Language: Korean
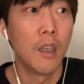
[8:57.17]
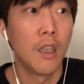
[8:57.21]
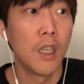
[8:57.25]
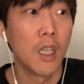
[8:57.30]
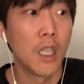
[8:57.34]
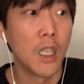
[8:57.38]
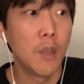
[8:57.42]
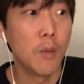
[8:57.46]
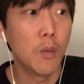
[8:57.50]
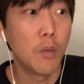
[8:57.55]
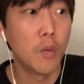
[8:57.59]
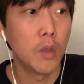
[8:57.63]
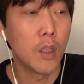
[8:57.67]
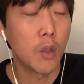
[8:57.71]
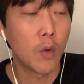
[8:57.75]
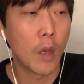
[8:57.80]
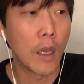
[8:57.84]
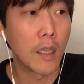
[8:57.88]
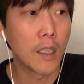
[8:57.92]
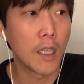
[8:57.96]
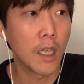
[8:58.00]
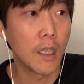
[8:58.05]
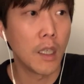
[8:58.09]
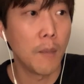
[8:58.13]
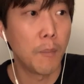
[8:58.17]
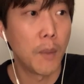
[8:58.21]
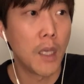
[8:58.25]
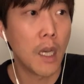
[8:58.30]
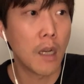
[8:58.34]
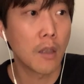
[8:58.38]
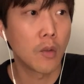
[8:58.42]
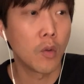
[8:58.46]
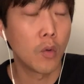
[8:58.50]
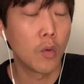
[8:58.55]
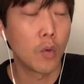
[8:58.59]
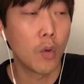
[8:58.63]
이 부분이 굉장히
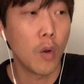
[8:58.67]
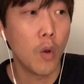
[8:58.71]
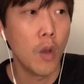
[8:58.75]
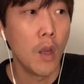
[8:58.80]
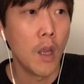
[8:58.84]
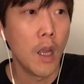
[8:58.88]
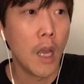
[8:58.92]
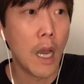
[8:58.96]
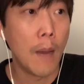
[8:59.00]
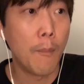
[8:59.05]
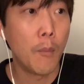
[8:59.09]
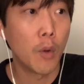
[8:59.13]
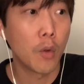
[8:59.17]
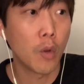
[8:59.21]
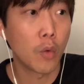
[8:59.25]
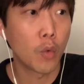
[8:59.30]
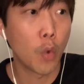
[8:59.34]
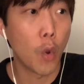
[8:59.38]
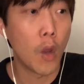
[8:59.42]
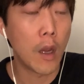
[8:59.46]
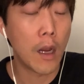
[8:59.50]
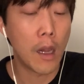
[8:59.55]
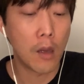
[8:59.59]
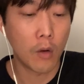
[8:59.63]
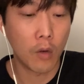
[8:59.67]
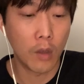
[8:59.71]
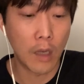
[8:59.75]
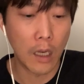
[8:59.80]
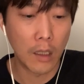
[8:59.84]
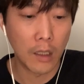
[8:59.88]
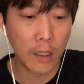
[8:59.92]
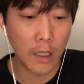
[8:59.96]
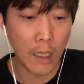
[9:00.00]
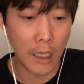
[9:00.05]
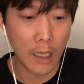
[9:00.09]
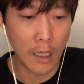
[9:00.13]
비약적으로 한 번 더 도약할
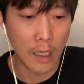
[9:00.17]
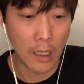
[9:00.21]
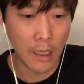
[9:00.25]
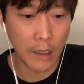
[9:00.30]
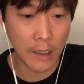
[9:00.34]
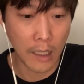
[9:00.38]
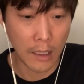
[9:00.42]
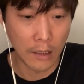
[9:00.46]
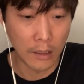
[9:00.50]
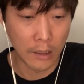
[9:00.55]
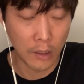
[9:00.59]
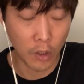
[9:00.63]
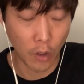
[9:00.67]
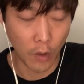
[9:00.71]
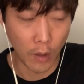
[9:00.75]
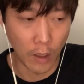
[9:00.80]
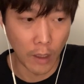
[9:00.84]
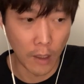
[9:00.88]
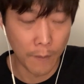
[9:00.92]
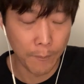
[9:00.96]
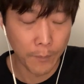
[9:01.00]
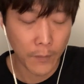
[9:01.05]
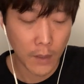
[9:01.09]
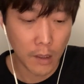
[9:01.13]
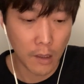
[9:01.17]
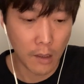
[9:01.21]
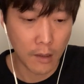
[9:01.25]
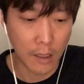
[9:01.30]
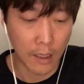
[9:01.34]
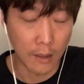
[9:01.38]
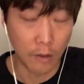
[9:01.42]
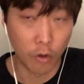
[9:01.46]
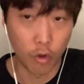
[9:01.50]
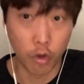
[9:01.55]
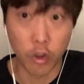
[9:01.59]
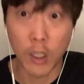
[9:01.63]
거라는 게 일단은 저의
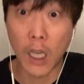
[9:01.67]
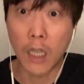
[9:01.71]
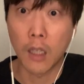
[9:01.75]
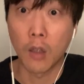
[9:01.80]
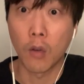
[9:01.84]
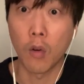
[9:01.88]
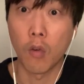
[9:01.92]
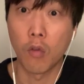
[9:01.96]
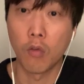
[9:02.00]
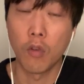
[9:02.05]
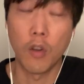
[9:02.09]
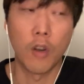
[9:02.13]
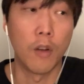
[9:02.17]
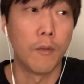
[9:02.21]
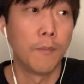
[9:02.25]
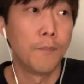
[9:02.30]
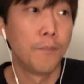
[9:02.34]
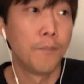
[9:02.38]
일단 주장인 거고요.